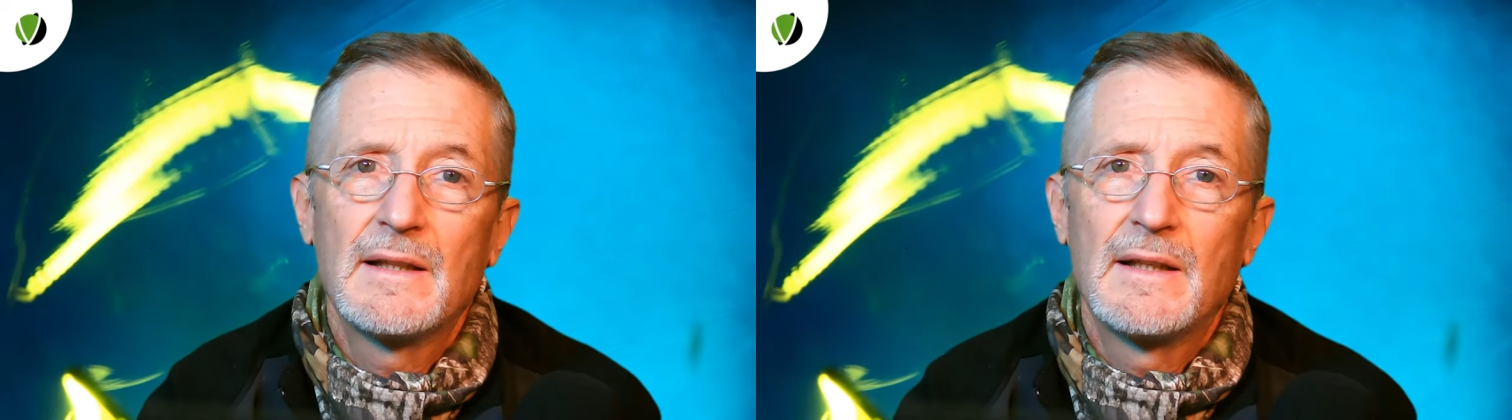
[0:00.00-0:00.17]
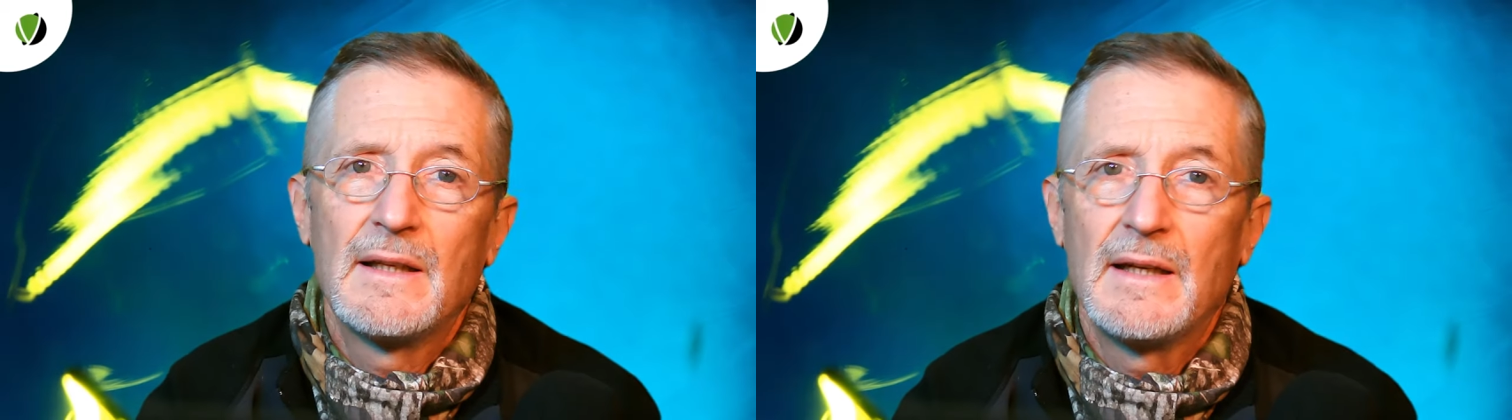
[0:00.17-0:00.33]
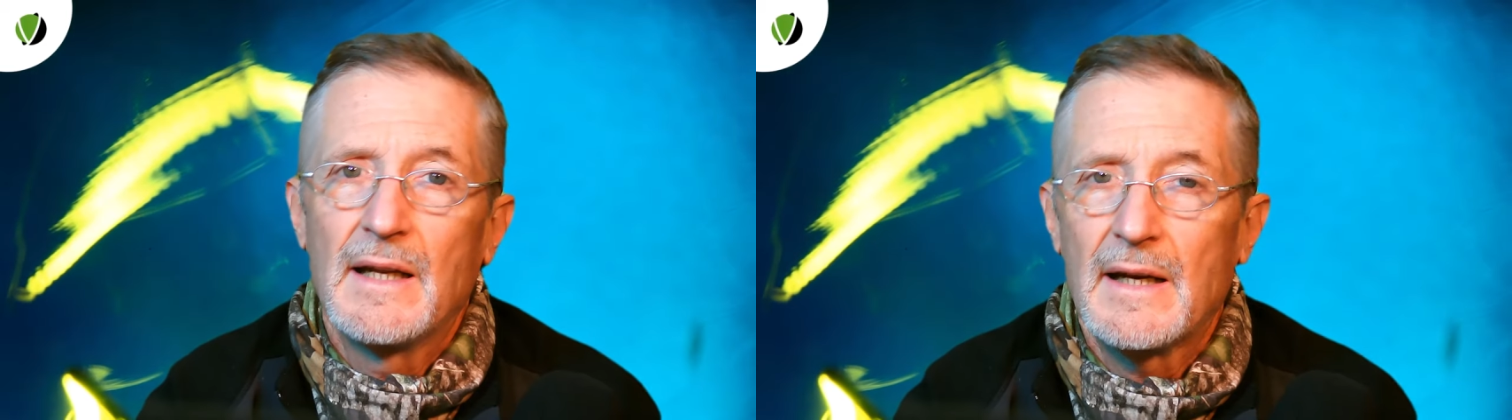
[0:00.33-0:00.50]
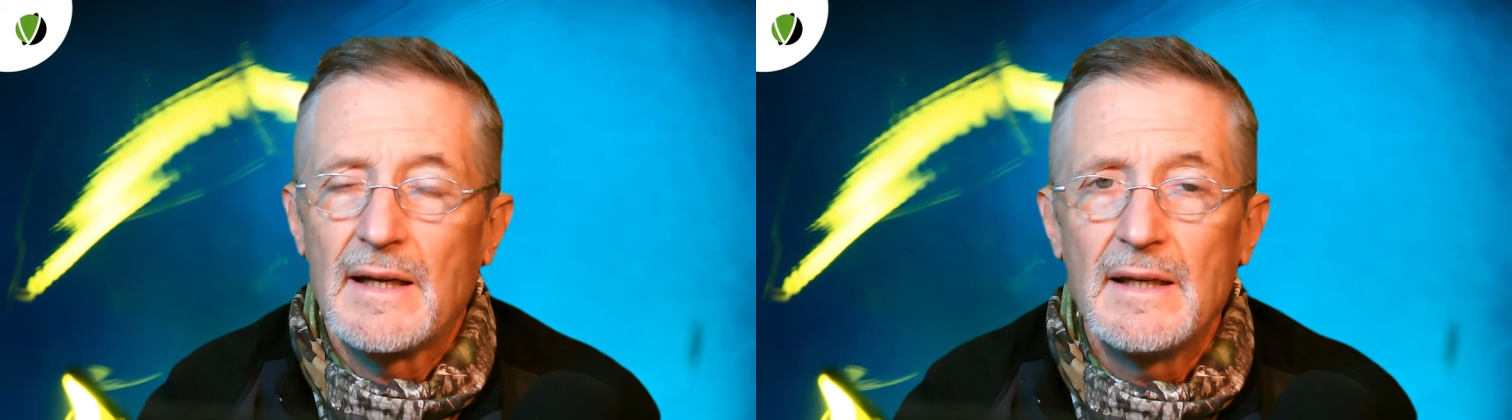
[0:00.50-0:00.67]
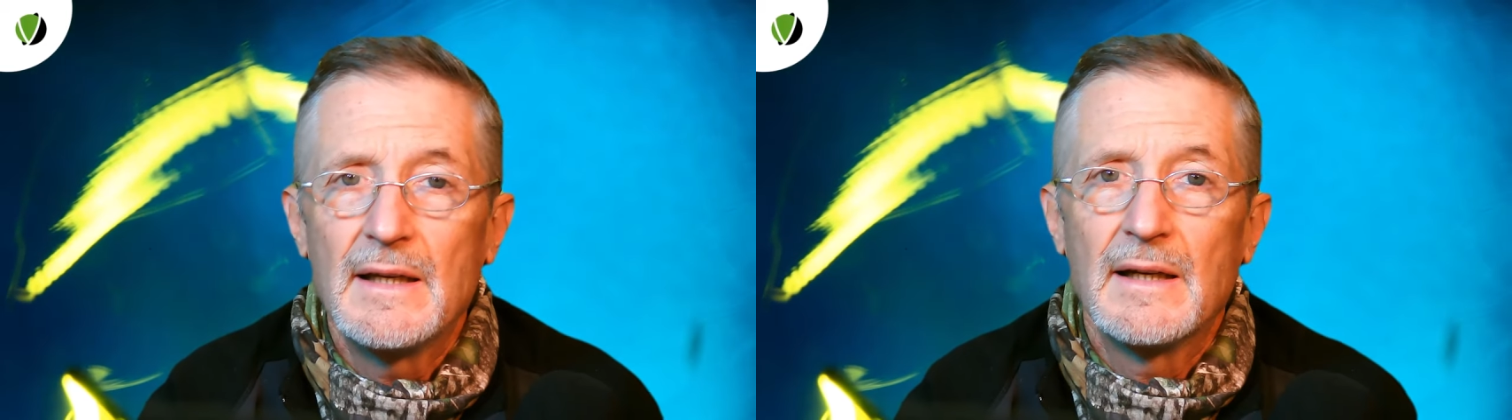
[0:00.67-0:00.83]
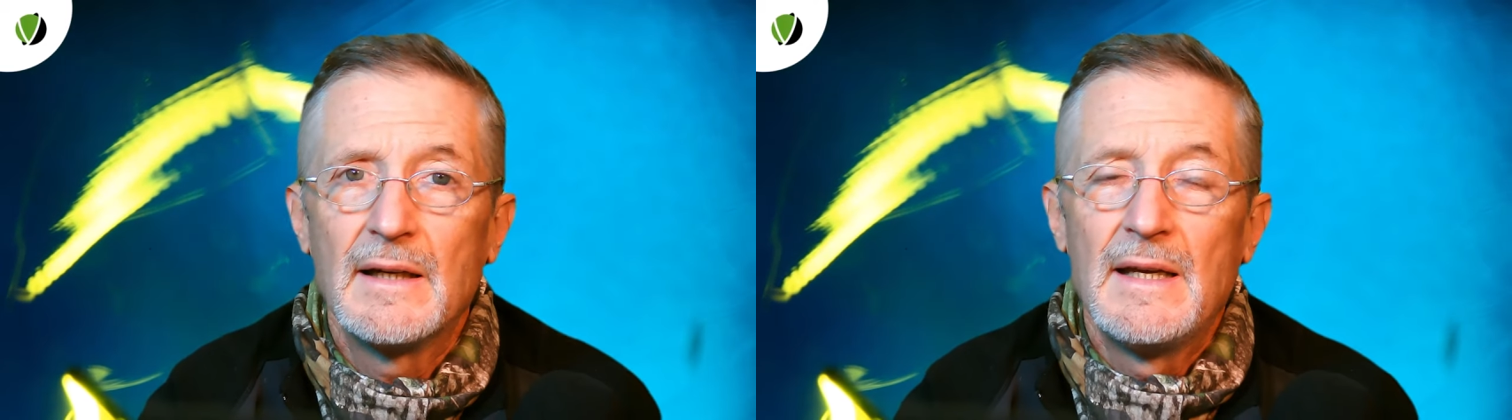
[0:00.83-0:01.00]
de
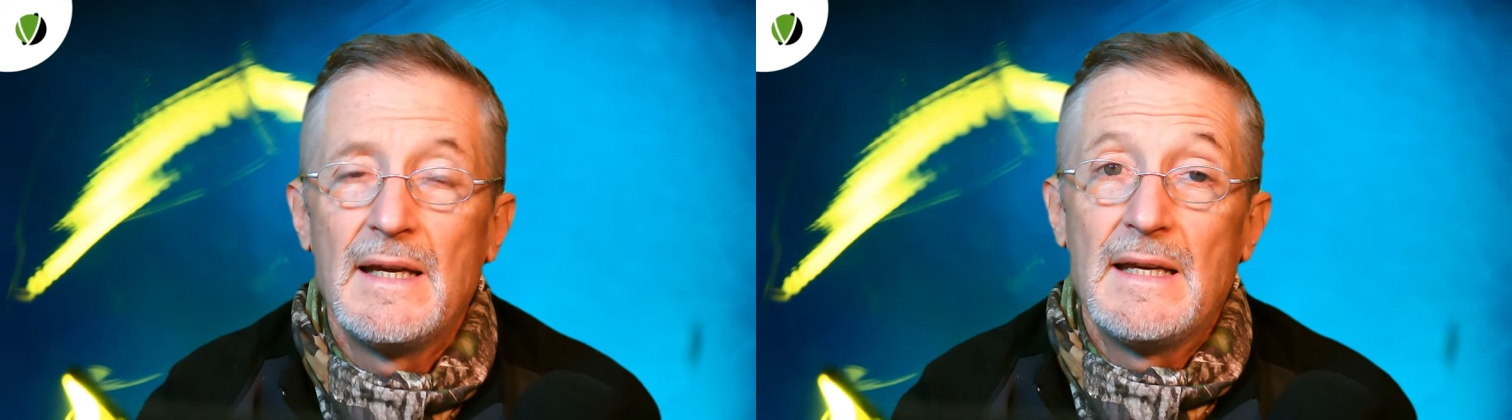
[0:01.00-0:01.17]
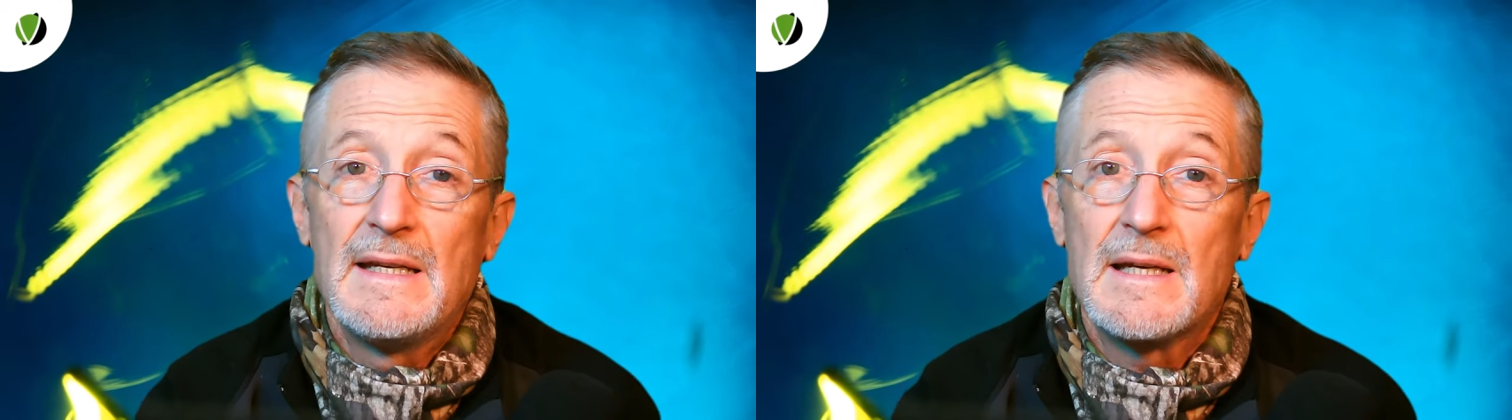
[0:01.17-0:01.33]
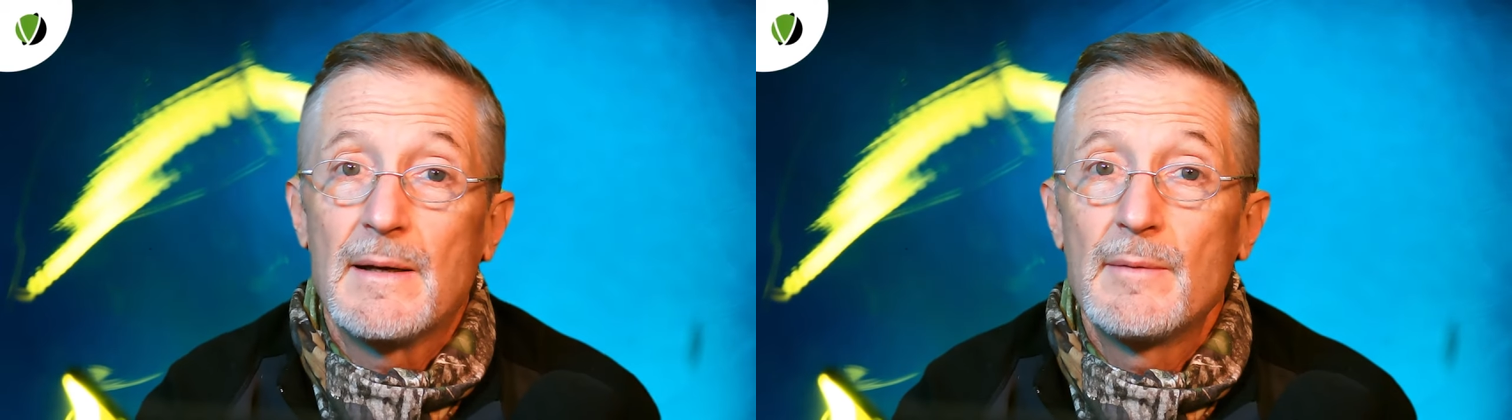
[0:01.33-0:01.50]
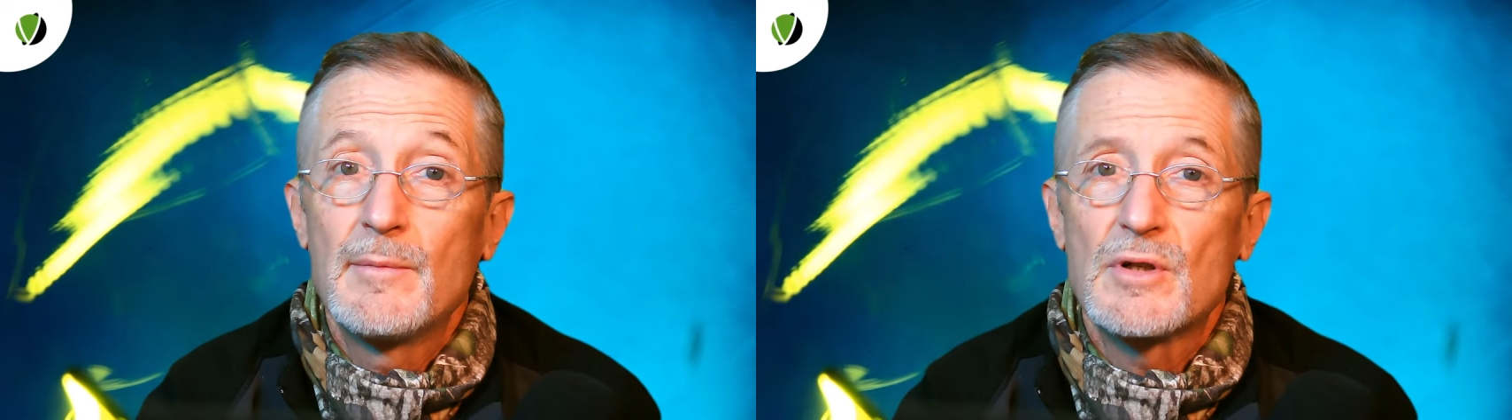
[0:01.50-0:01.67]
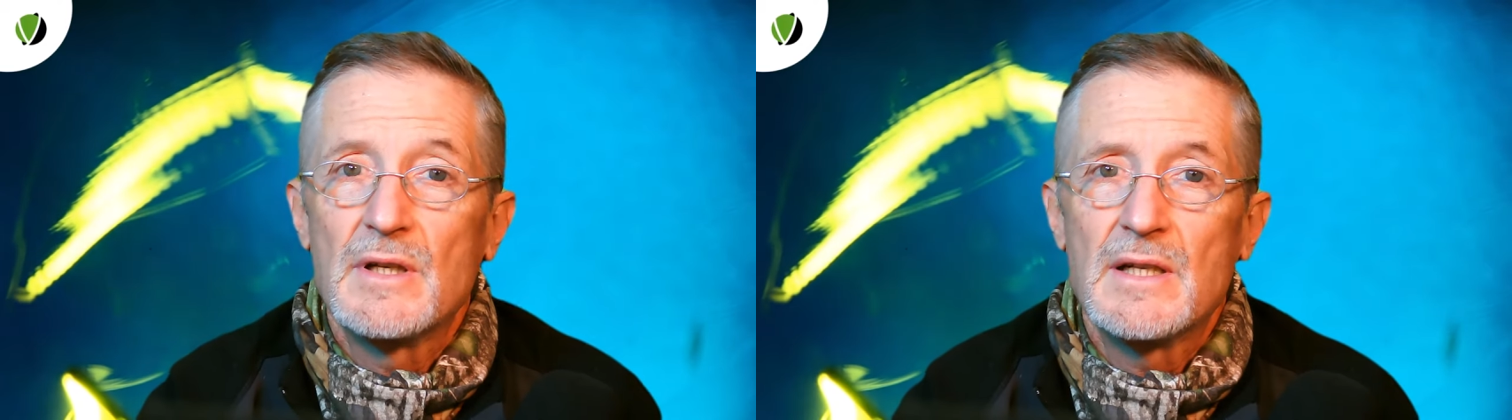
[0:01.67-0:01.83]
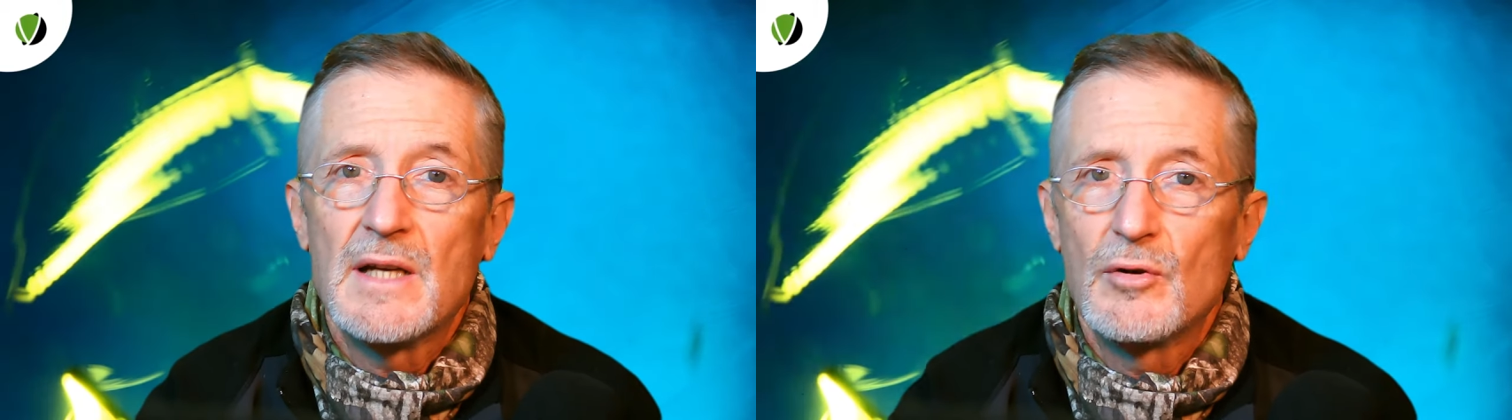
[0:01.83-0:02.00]
energía y sabemos
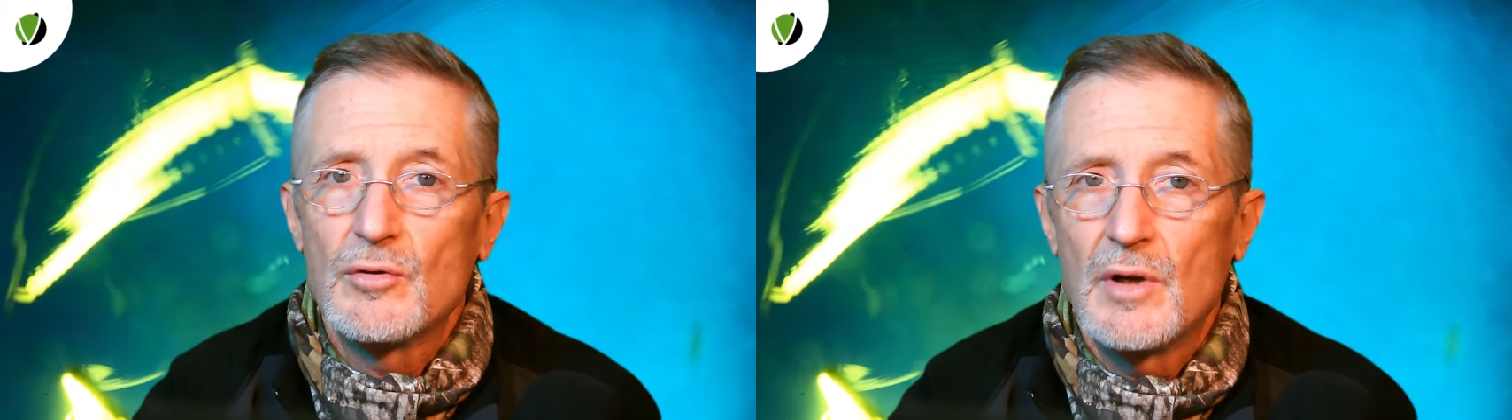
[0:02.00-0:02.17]
que esa,